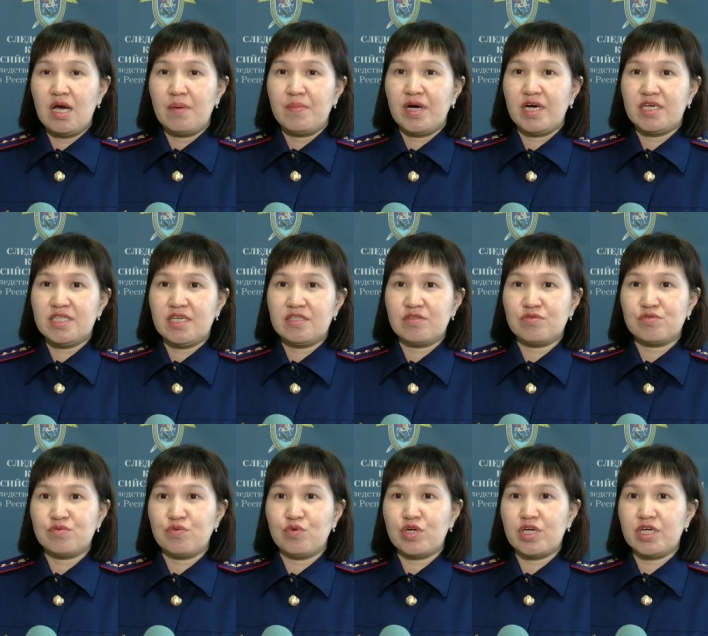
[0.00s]
По
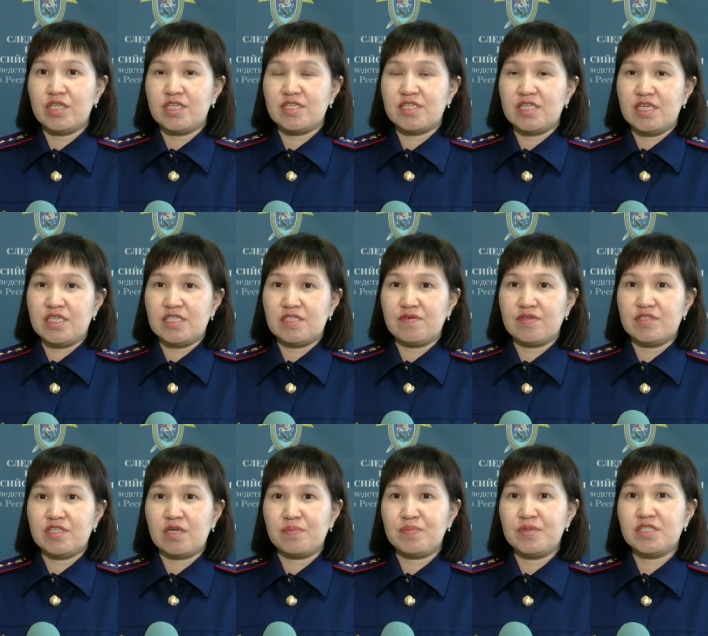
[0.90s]
ходатайству органа следствия
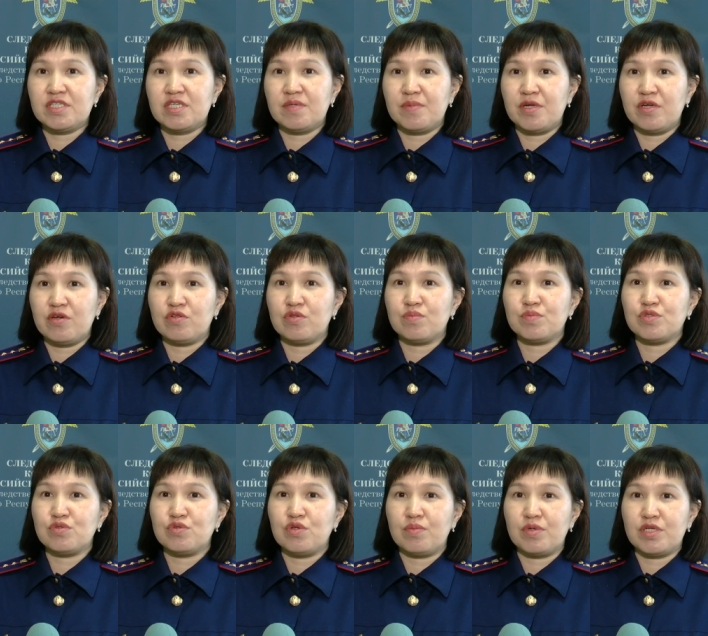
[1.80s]
с Арпинским районным
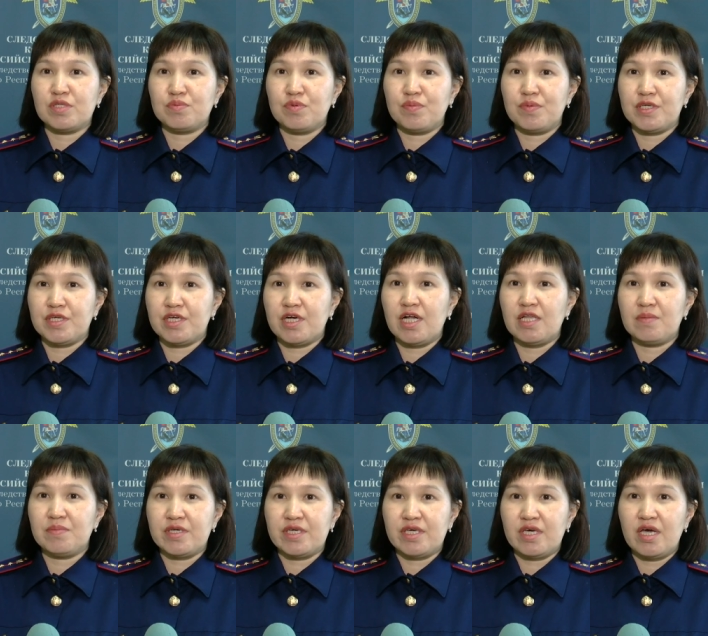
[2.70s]
судом Республики
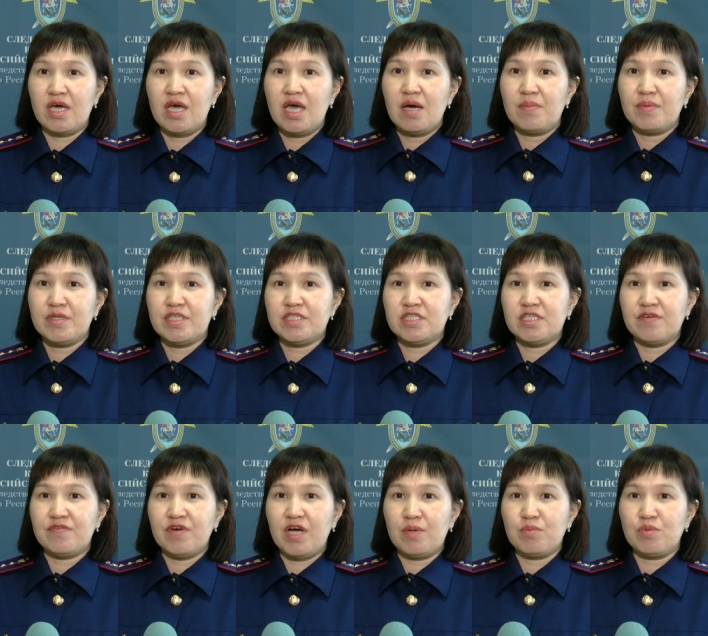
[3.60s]
Калмыкия
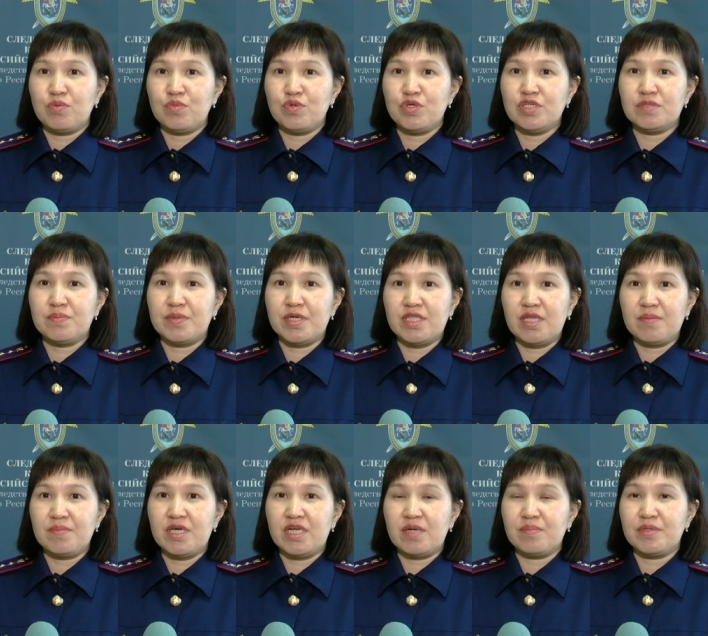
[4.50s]
подозреваемому избрана
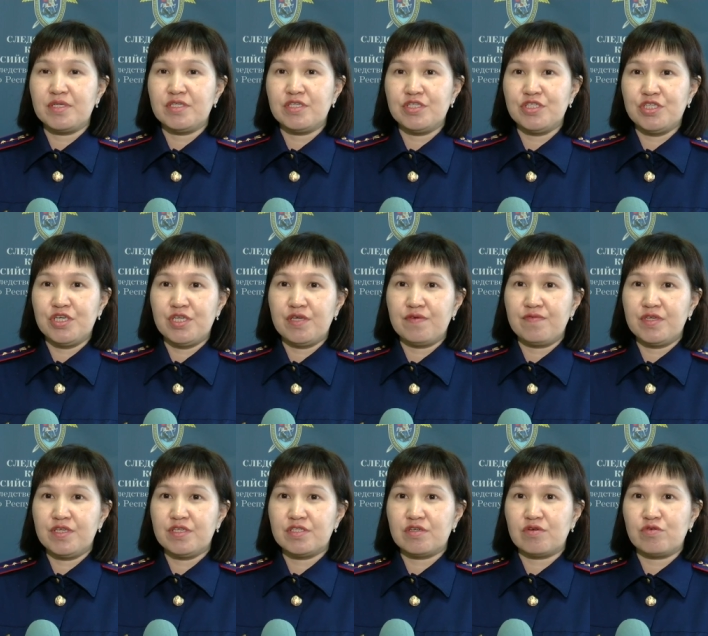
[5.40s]
мера пресечения в
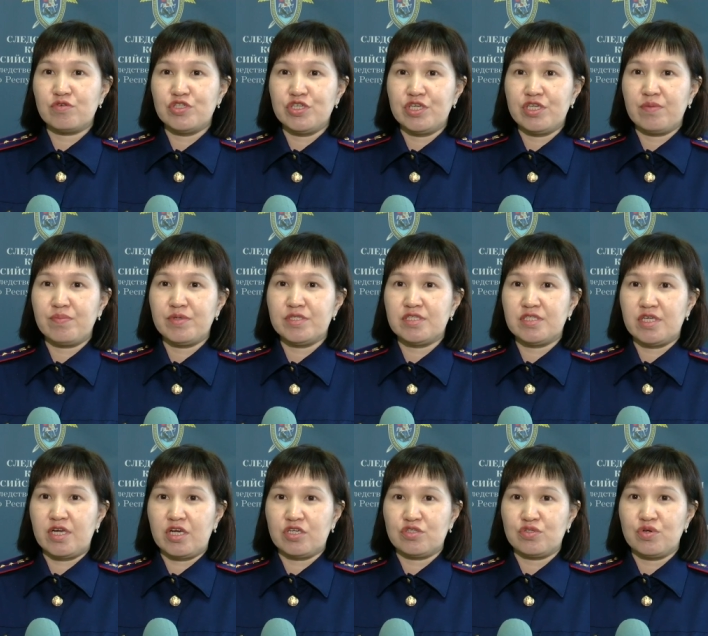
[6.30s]
виде заключения под
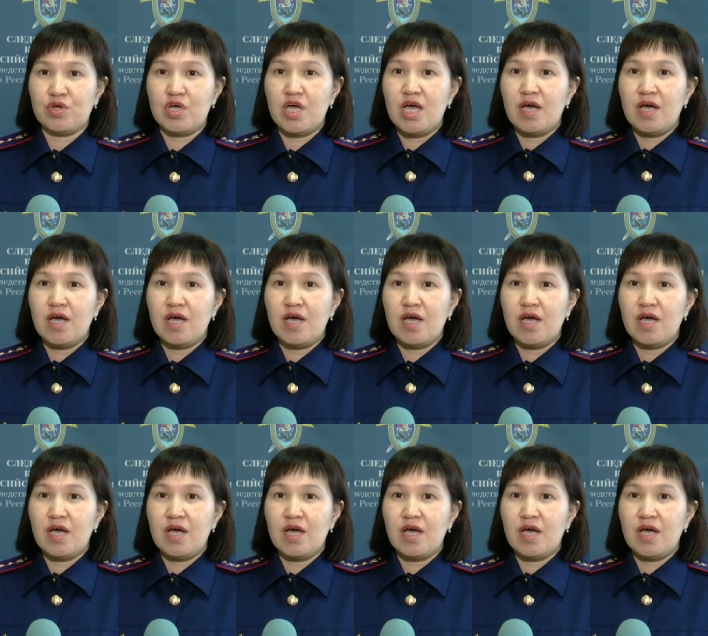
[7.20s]
стражу.